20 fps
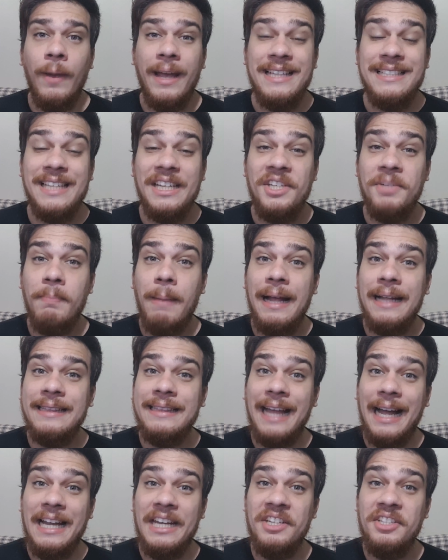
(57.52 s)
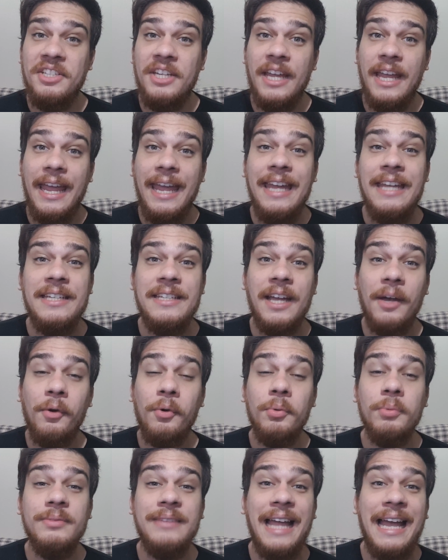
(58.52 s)
Bom, essas batalhas de raid
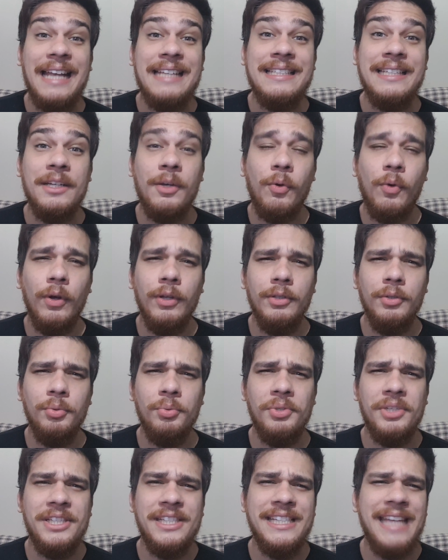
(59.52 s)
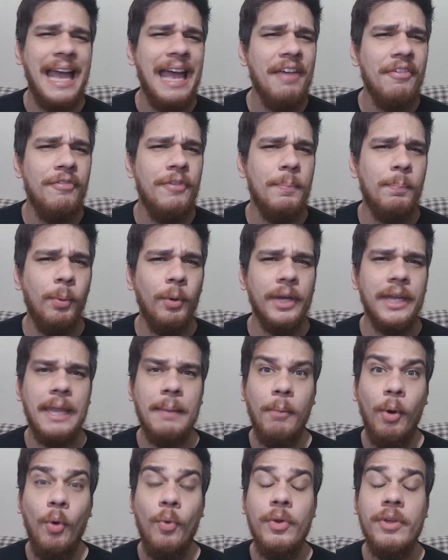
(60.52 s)
acontecem quando um chefe
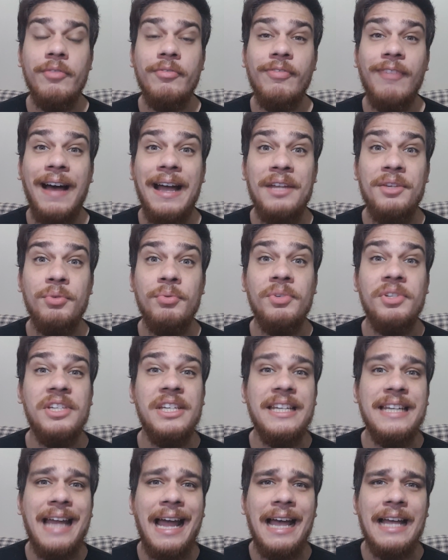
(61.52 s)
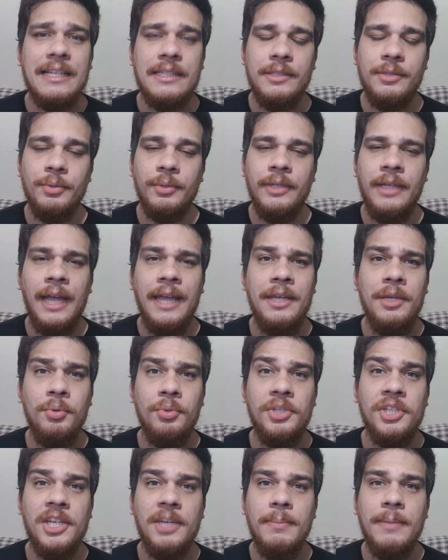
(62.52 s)
Pokémon invade um ginásio e aí
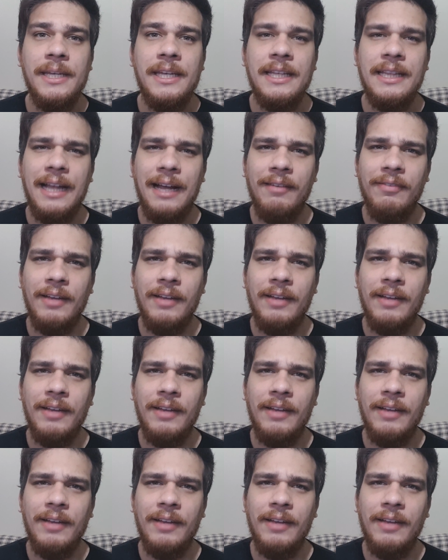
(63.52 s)
o time que